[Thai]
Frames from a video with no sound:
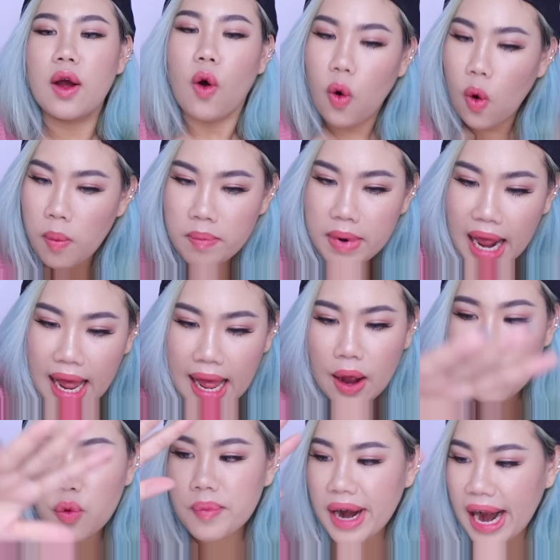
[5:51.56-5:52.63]
คุ้มค่า
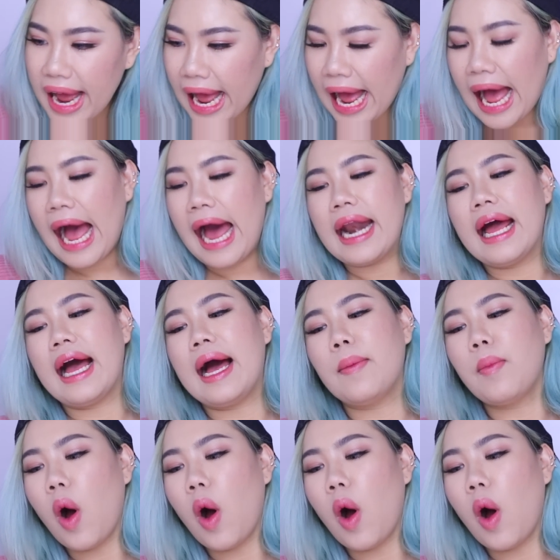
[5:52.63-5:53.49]
คุ้มราคานะคะ